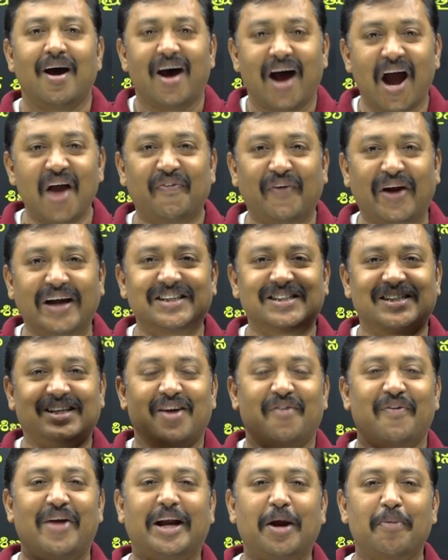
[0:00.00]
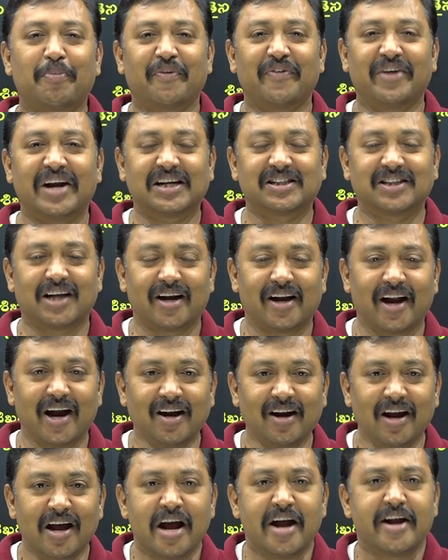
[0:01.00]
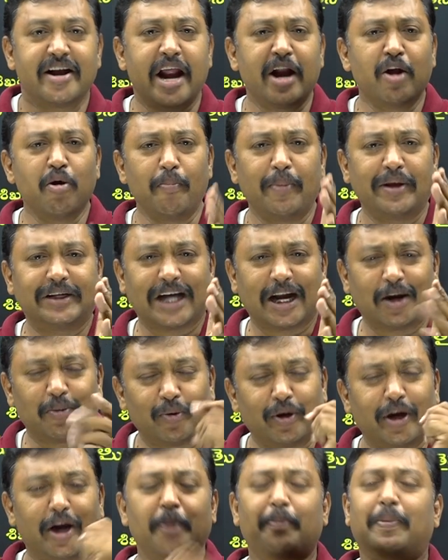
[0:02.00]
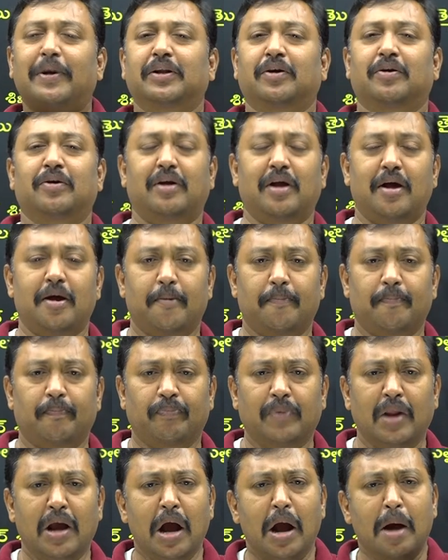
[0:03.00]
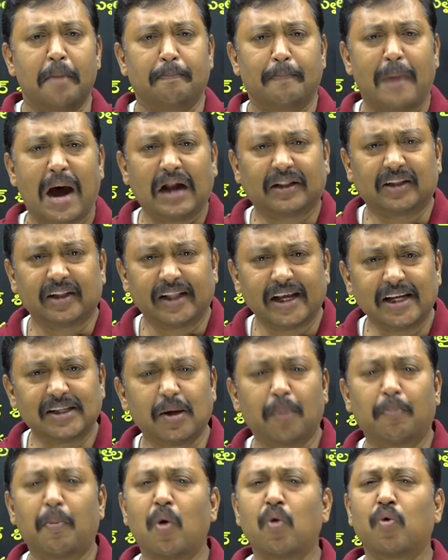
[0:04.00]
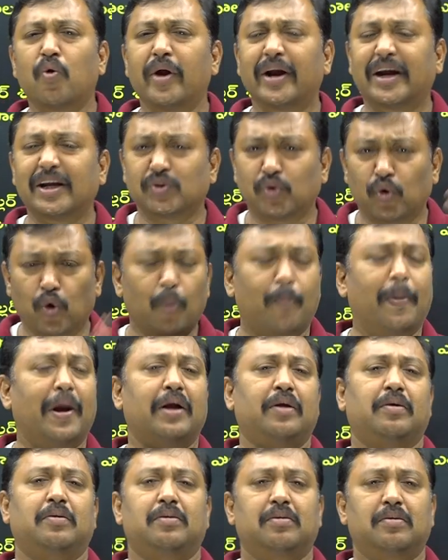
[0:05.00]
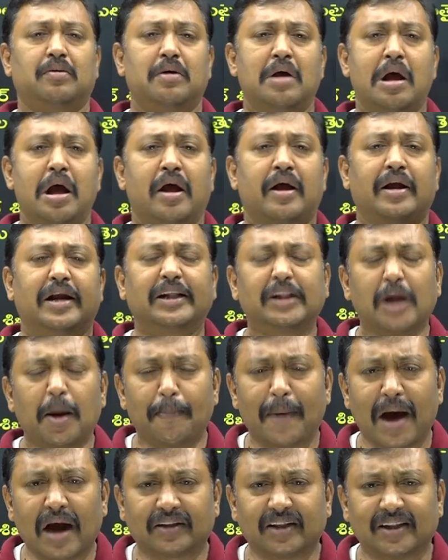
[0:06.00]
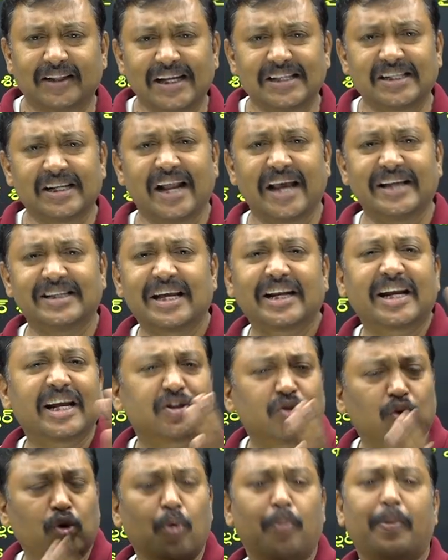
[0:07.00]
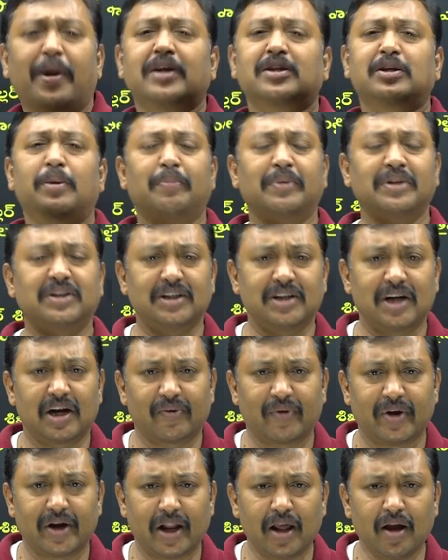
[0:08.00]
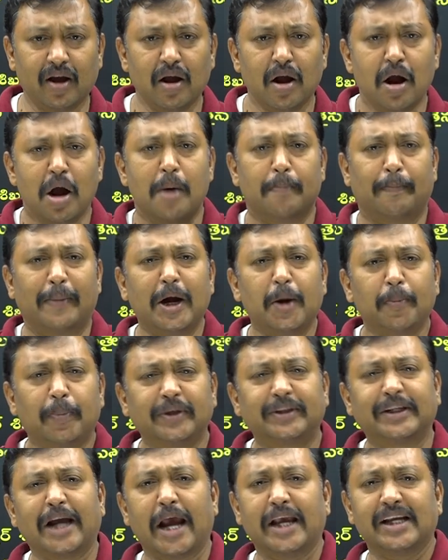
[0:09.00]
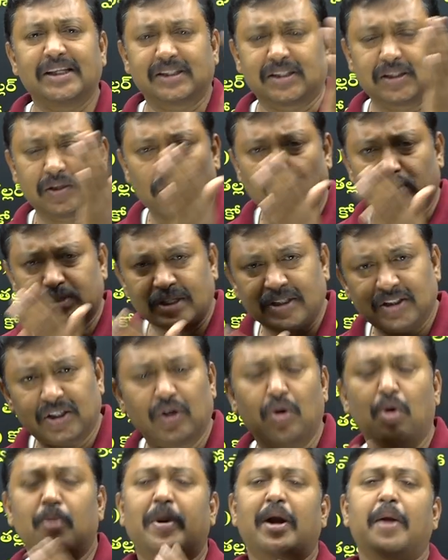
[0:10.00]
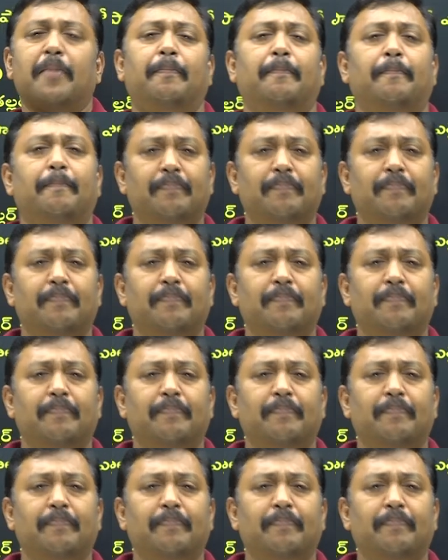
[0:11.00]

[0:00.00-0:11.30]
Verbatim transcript: హాయ్ ఫ్రెండ్స్ వెల్కమ్ టు విన్నర్స్ ఆన్లైన్ నేను మీ జగన్మోహన్ రెడ్డి పాతకోట భారతదేశ భౌగోళిక స్వరూపాలు లేదా భారతదేశ నైసర్గిక స్వరూపాలకు సంబంధించినటువంటి మల్టిపుల్ చాయిస్ క్వశ్చన్స్లో మనం